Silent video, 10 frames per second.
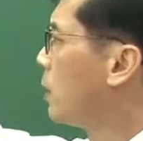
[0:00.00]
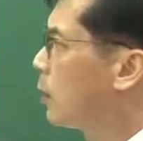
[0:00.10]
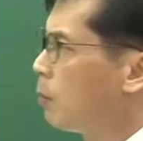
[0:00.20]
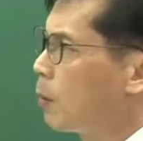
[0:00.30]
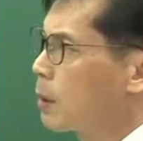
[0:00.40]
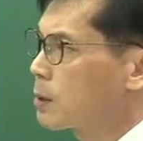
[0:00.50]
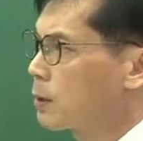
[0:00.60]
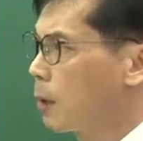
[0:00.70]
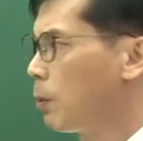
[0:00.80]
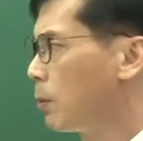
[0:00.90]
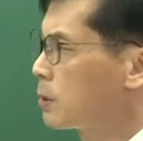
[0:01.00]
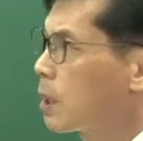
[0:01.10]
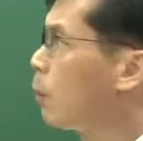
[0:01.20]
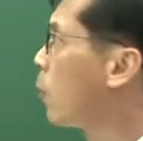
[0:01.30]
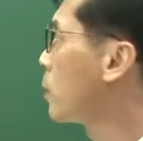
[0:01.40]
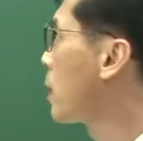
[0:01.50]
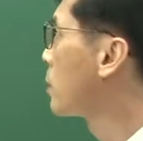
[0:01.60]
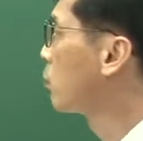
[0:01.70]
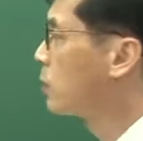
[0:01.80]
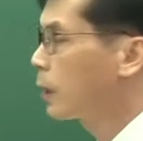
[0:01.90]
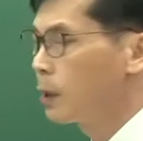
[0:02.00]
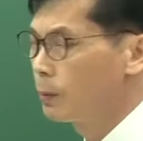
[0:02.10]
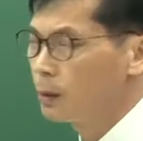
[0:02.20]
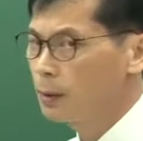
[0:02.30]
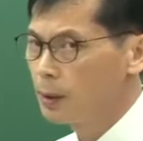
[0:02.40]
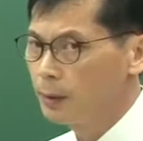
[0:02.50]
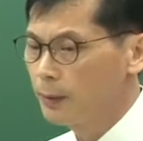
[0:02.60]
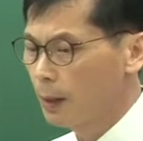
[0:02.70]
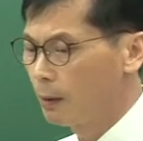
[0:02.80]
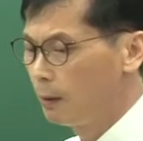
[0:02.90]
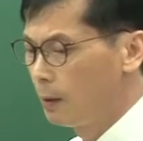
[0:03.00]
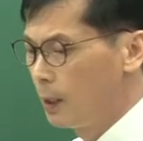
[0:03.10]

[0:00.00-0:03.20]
이걸 몰라서 대부분 창호 공차에서 문제가 나오면 틀리는데요.